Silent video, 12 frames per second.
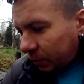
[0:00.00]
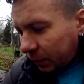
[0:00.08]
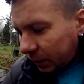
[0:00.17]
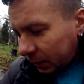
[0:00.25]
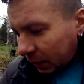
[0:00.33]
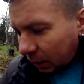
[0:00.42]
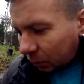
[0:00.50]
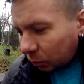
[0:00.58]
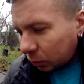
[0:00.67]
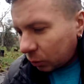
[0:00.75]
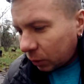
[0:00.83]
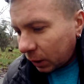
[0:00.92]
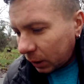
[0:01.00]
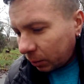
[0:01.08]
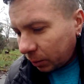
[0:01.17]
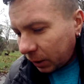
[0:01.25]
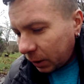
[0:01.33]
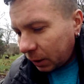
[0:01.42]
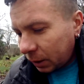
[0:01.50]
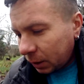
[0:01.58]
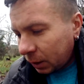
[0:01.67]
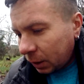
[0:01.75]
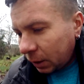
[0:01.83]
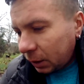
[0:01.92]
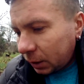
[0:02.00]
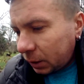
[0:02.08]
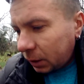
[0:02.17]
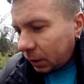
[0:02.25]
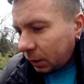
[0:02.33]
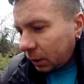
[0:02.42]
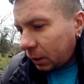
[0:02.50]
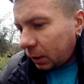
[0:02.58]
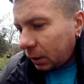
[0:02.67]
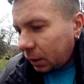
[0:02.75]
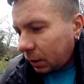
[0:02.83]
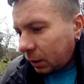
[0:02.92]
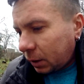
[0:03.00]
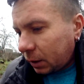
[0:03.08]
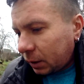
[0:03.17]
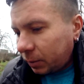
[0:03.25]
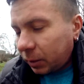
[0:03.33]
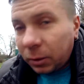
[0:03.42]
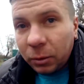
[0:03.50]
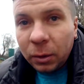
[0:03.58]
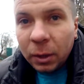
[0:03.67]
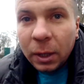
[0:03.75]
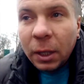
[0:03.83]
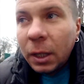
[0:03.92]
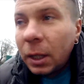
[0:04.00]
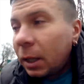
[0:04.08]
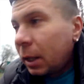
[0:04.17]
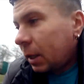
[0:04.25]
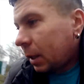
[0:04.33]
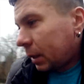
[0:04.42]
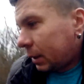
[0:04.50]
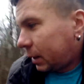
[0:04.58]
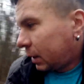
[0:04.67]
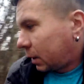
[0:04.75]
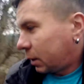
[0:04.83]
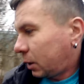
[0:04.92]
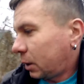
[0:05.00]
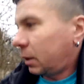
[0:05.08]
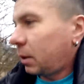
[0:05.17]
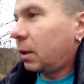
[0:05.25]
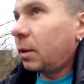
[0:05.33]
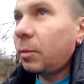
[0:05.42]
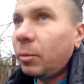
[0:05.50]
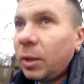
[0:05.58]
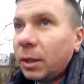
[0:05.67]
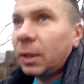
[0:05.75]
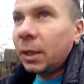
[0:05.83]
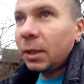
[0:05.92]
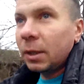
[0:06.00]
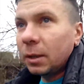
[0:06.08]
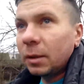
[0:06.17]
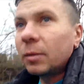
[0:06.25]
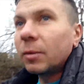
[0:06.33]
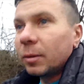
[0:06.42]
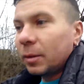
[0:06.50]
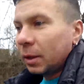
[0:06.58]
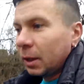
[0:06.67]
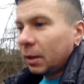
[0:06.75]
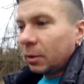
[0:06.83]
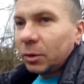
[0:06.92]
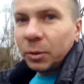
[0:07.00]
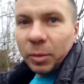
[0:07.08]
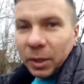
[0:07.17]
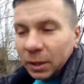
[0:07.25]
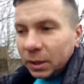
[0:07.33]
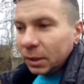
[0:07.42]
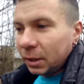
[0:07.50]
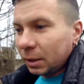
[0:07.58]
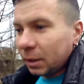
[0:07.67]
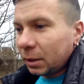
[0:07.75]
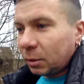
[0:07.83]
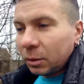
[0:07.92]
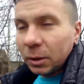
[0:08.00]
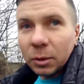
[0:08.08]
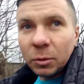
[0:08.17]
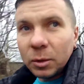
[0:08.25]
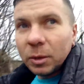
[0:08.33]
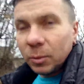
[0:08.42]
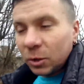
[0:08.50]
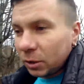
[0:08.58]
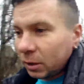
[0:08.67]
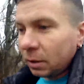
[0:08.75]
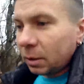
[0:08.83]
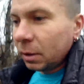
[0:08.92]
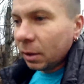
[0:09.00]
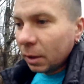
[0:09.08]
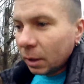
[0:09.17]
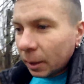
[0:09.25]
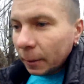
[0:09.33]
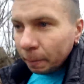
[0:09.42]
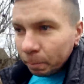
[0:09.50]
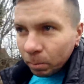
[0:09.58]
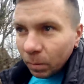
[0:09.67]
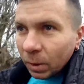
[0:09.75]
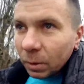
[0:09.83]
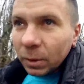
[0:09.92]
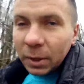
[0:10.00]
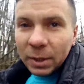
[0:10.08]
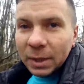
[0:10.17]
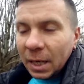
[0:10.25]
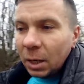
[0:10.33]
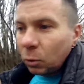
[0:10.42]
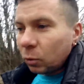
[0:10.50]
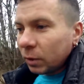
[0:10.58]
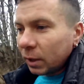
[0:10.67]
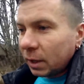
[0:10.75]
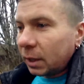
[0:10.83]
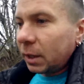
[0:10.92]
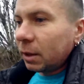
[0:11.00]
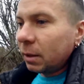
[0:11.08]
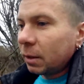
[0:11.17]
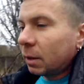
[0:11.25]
не знаю, кто с утра там поел из них. Смотрю, серый сейчас бегает. Он, он же боится, который такой дымчатый. Ну, не знаю, он или она.